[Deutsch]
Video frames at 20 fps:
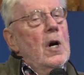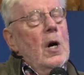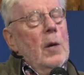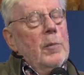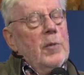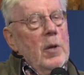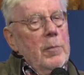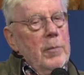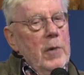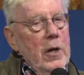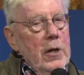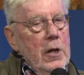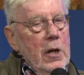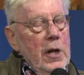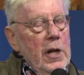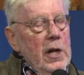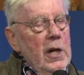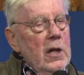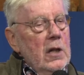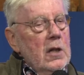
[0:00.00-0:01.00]
habe dann meine
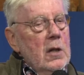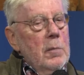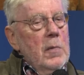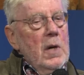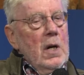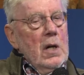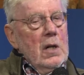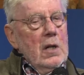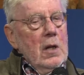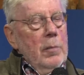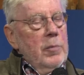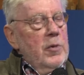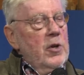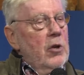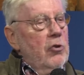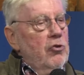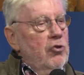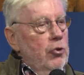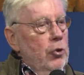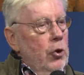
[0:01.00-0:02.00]
Lehre gemacht, habe ein
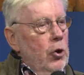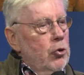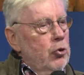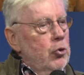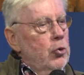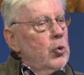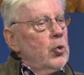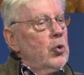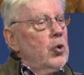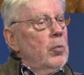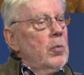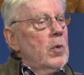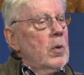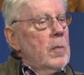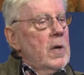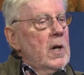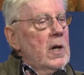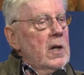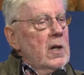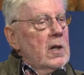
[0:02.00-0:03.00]
Ingenieurstudium
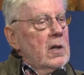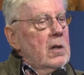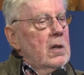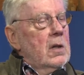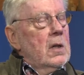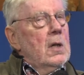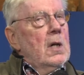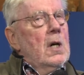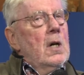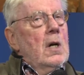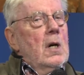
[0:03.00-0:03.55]
gemacht,